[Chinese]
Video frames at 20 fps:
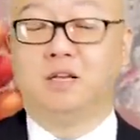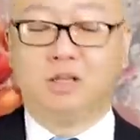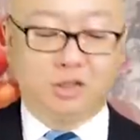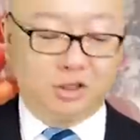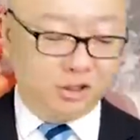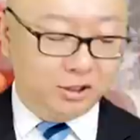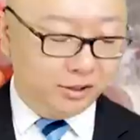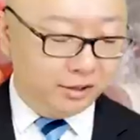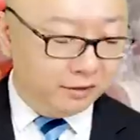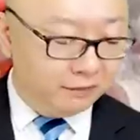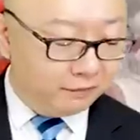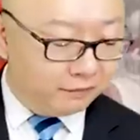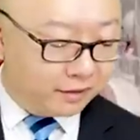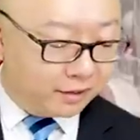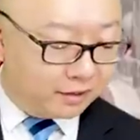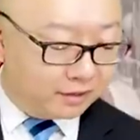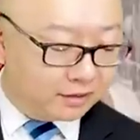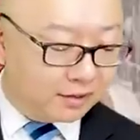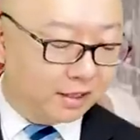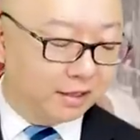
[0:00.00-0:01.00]
是因
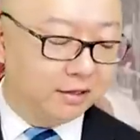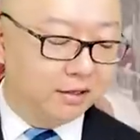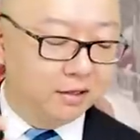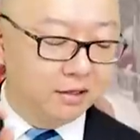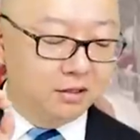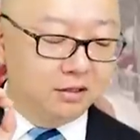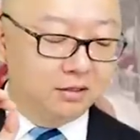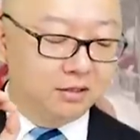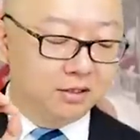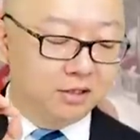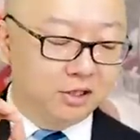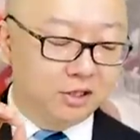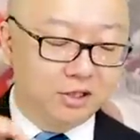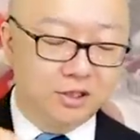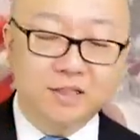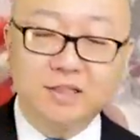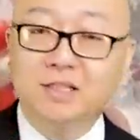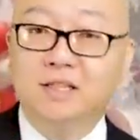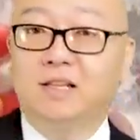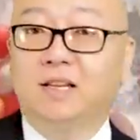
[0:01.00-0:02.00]
为在
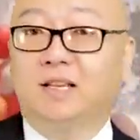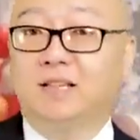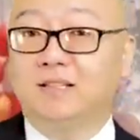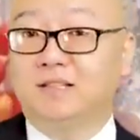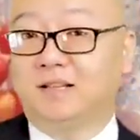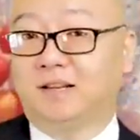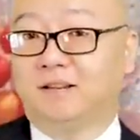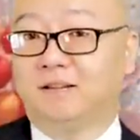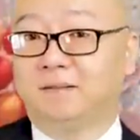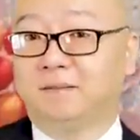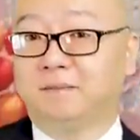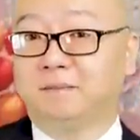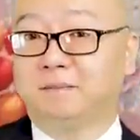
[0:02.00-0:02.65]
十七年前。